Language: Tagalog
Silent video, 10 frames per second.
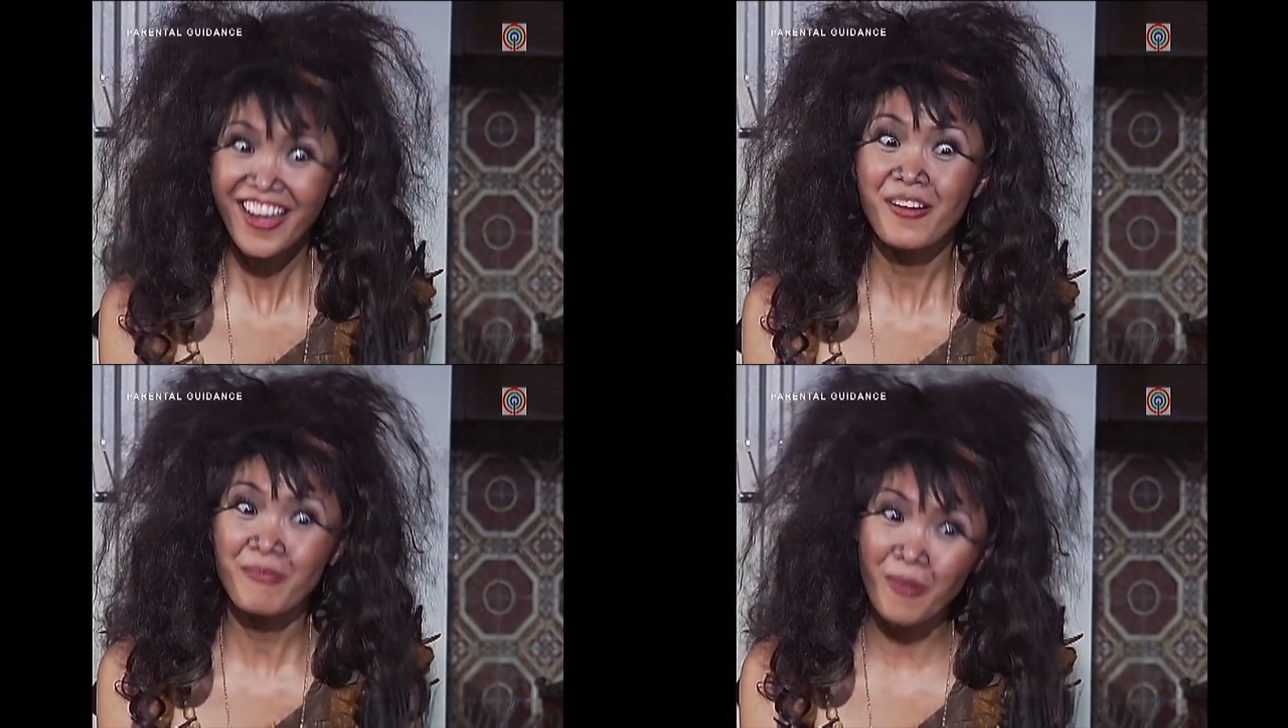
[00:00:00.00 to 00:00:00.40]

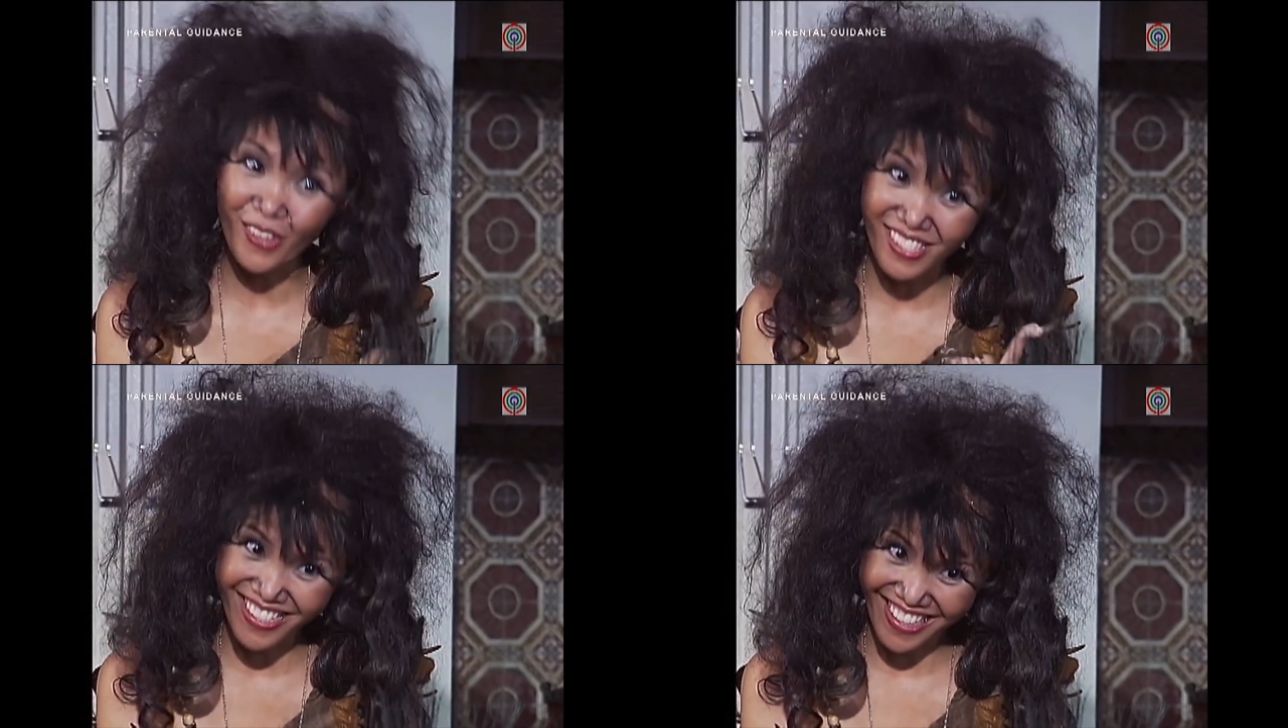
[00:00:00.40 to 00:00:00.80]

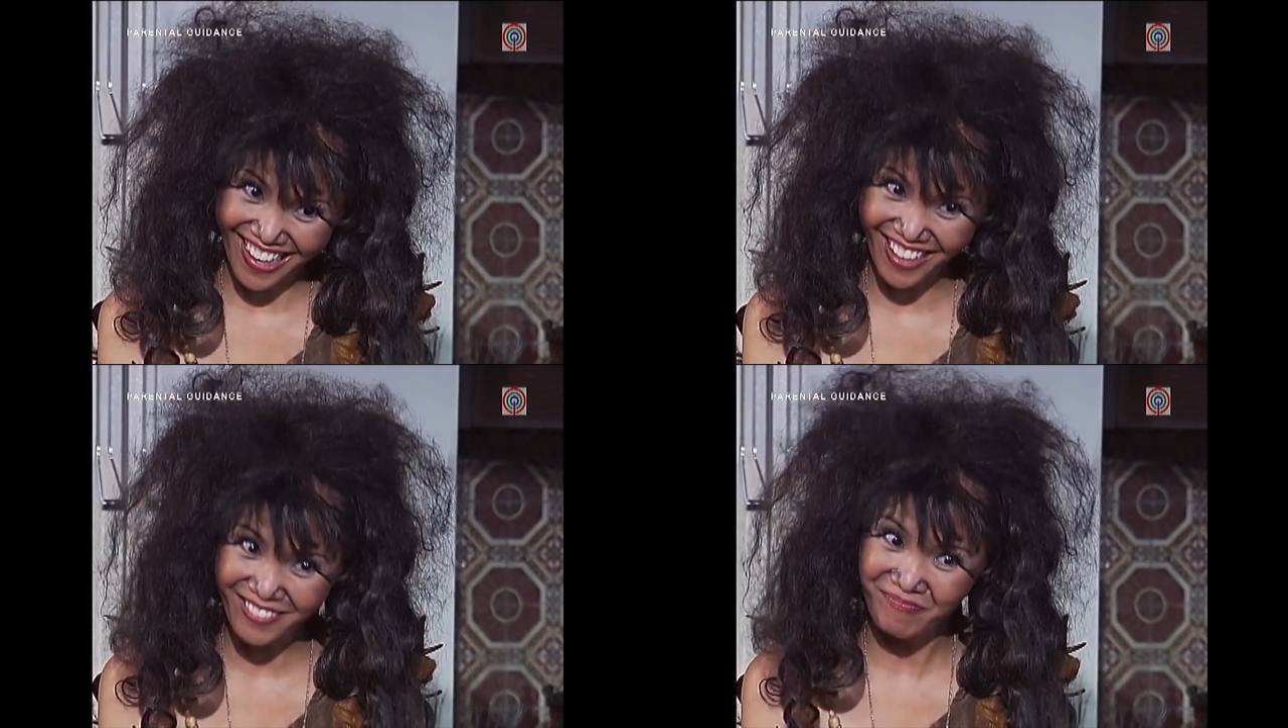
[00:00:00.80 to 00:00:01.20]
Bossing
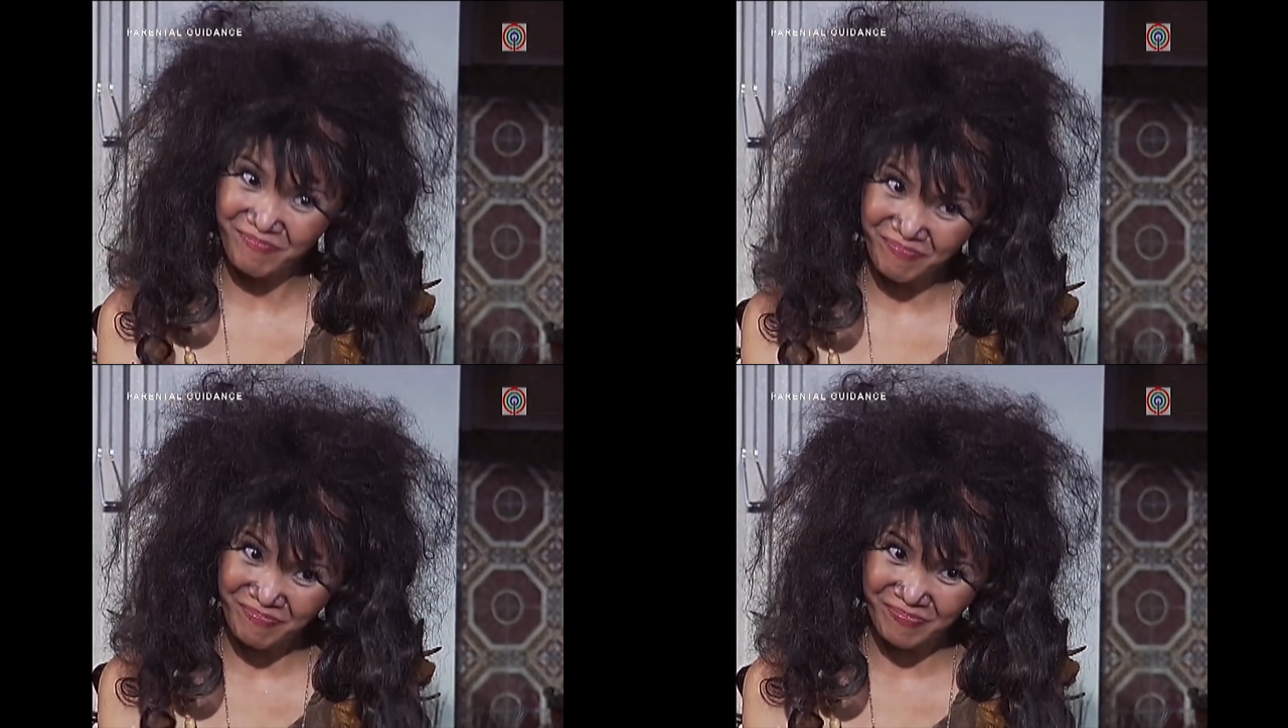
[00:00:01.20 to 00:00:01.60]
ah,
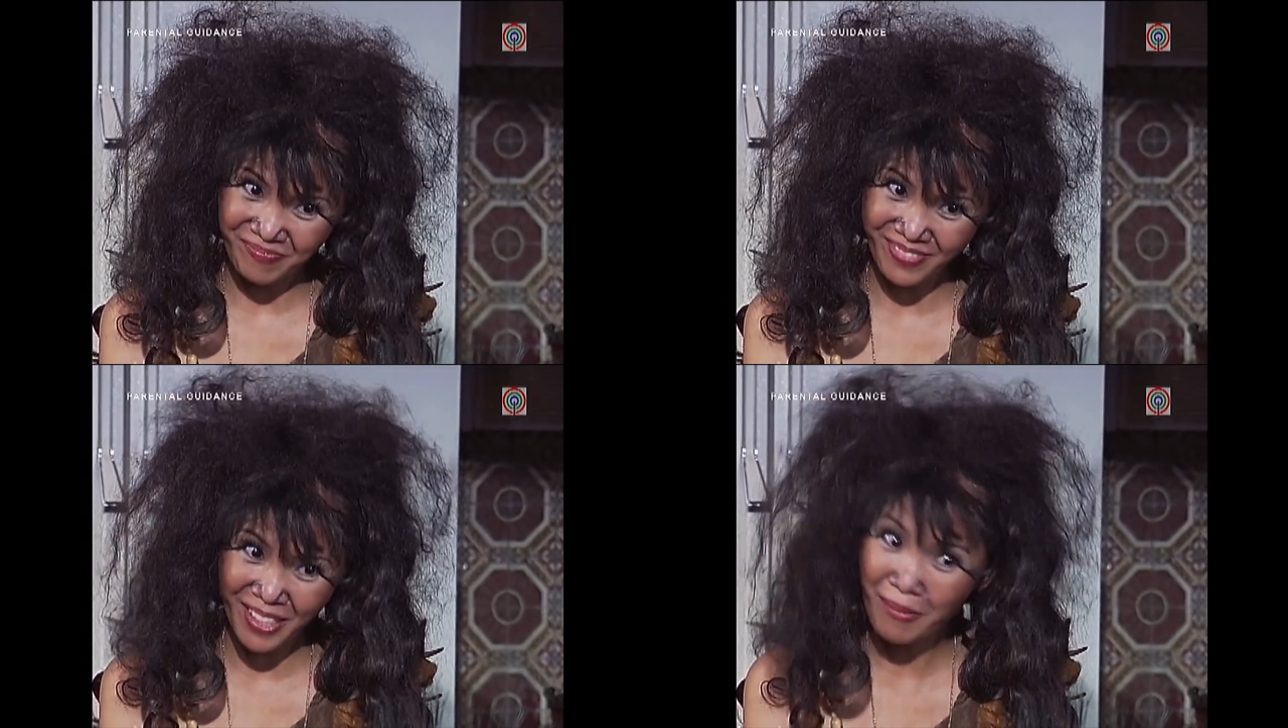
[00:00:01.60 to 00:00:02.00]
hmm,
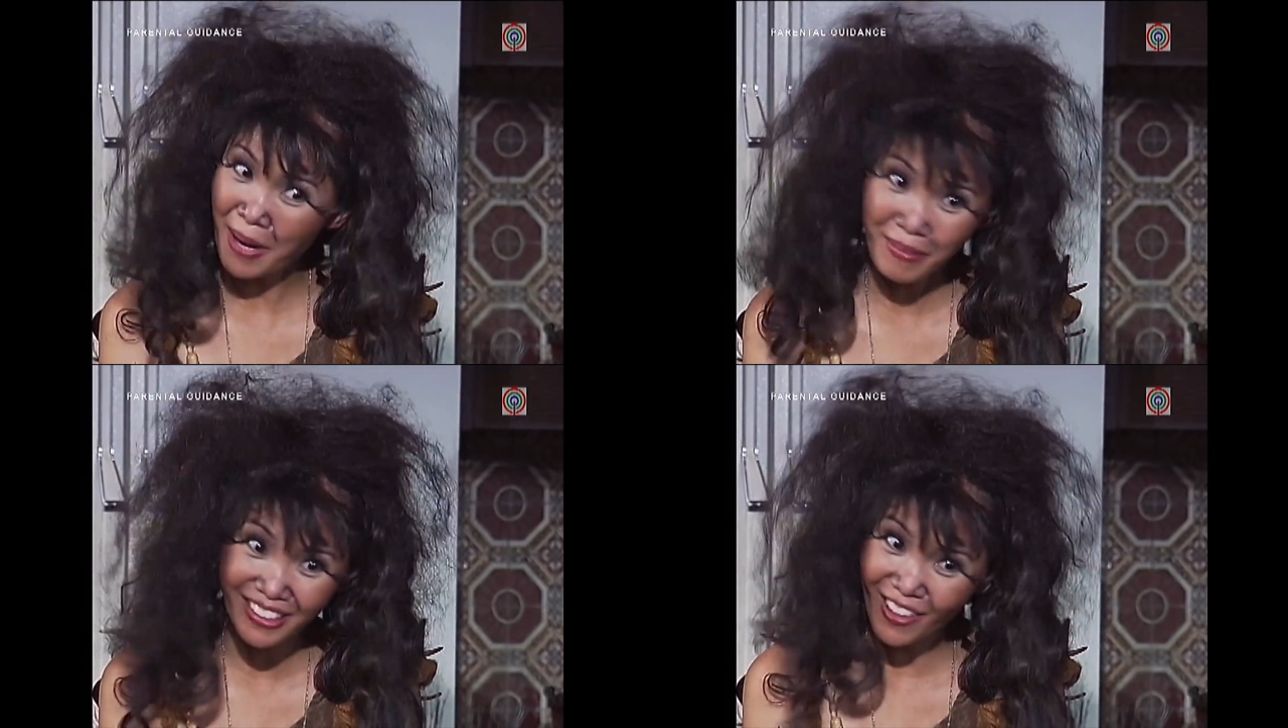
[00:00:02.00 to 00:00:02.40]

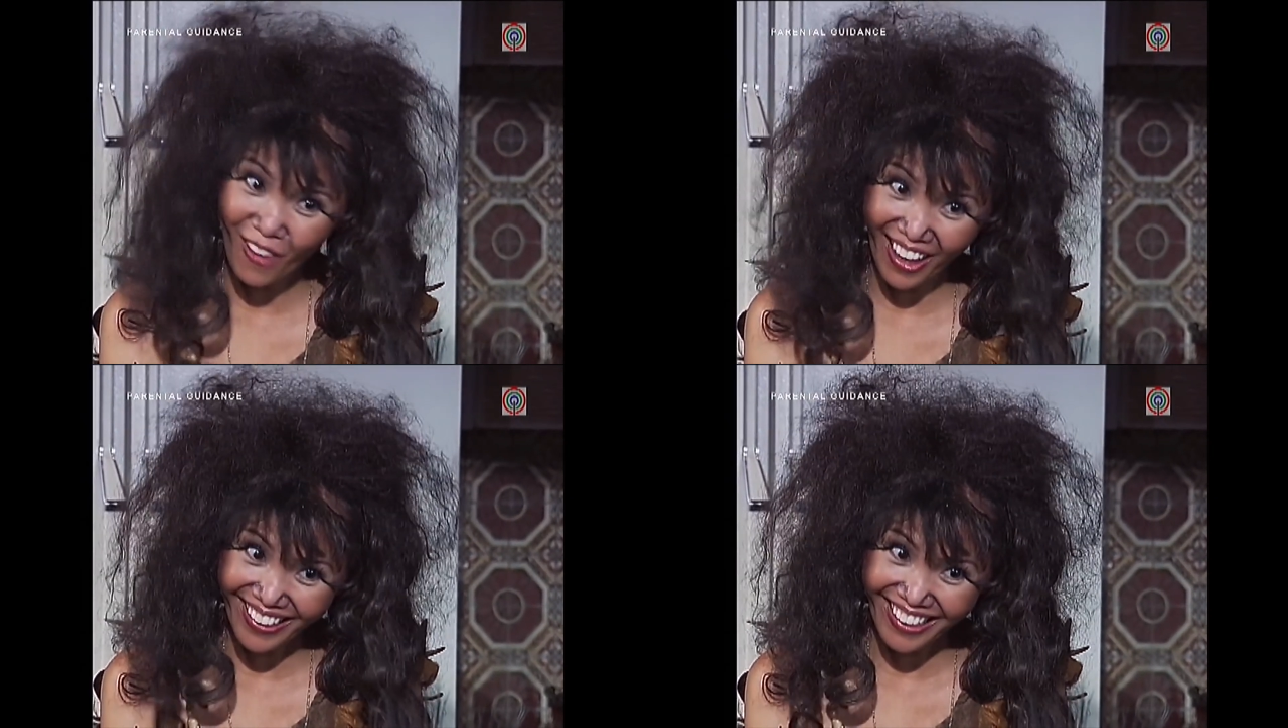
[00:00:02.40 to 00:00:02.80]
nagpapatawa
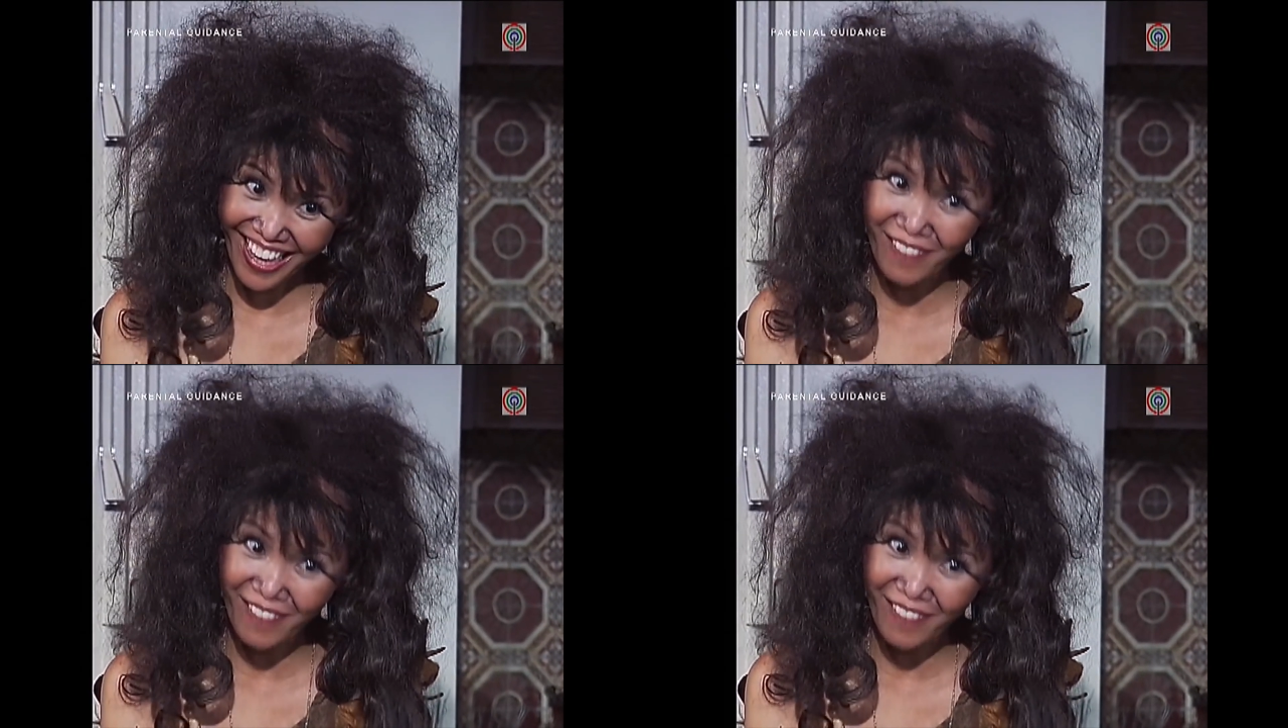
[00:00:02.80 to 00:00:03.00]
ka na,